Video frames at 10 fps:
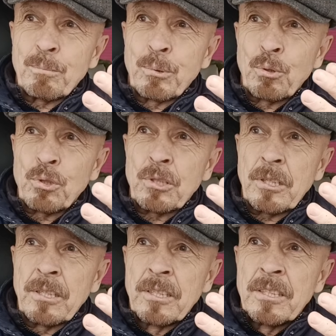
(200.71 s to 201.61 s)

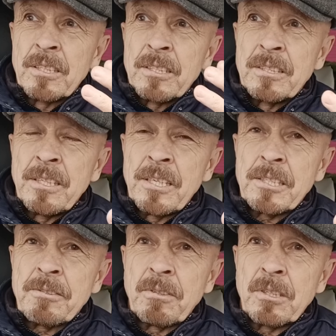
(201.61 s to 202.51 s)
просто
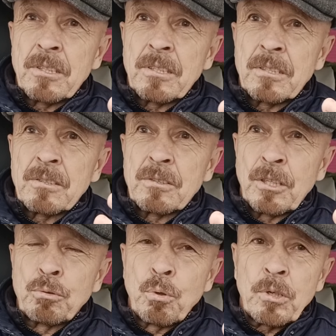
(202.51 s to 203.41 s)
действие
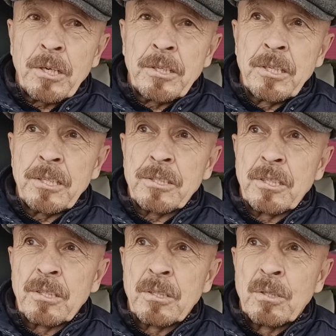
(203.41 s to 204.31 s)
на то, как есть